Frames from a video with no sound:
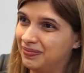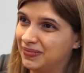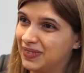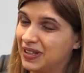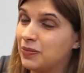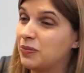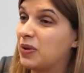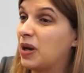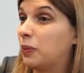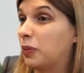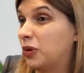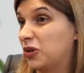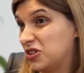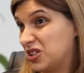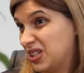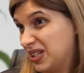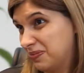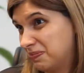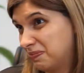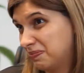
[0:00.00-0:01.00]
Que me
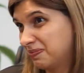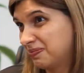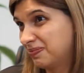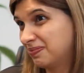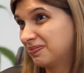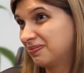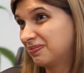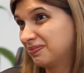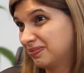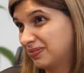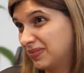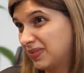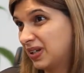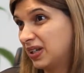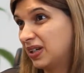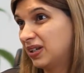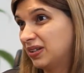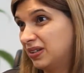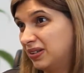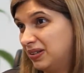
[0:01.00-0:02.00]
apoye
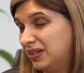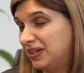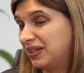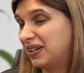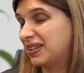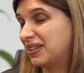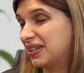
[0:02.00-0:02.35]
y que